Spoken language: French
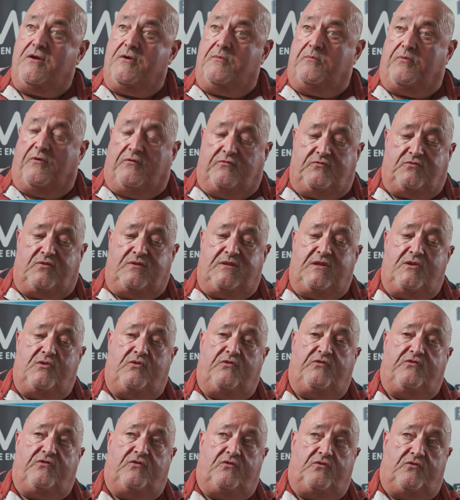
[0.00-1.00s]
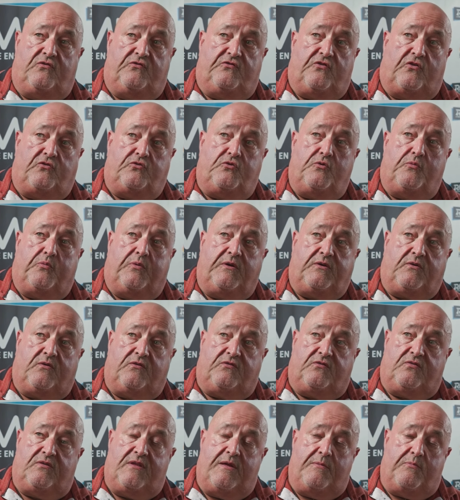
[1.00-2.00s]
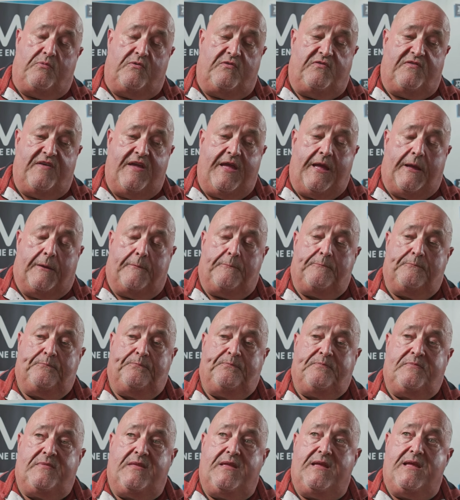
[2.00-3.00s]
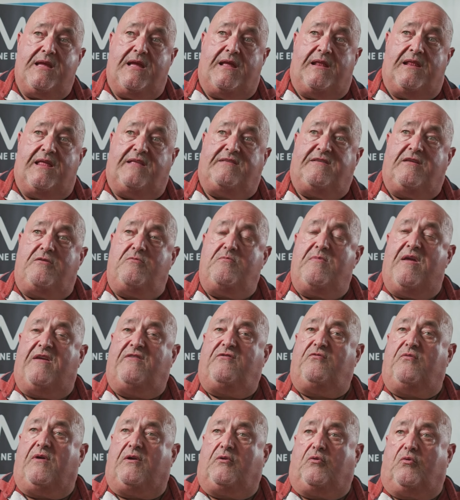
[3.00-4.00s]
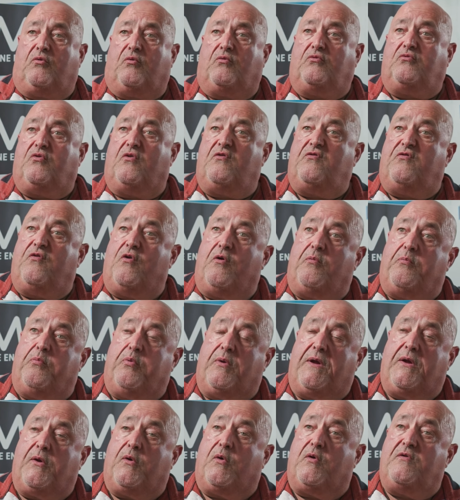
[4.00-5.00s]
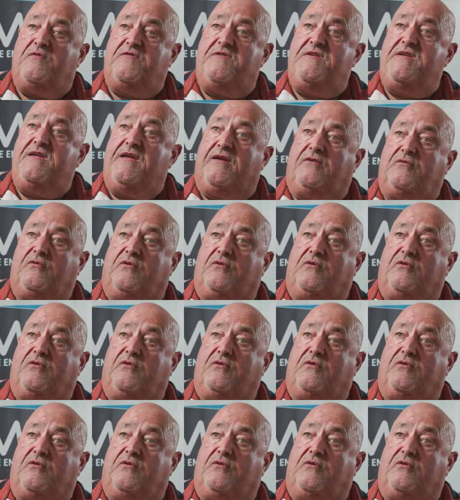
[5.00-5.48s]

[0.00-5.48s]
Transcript: pour vous donner le, genre de bruit que cela peut faire. L'atténuation avec le contrefort pourrait revenir